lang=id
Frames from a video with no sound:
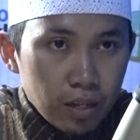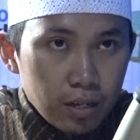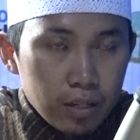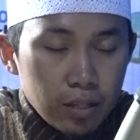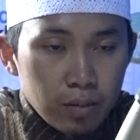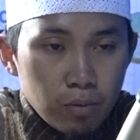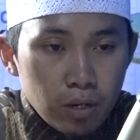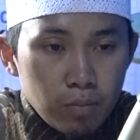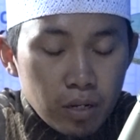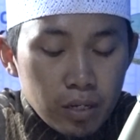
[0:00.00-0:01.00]
dan tidak
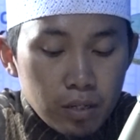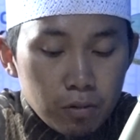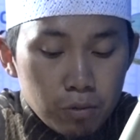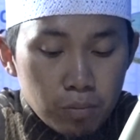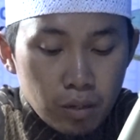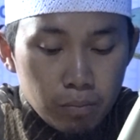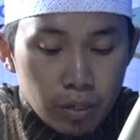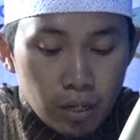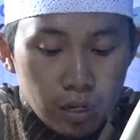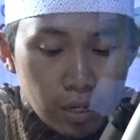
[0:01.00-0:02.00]
boleh baginya untuk
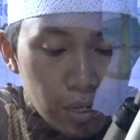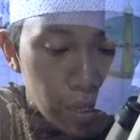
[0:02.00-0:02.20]
mengambil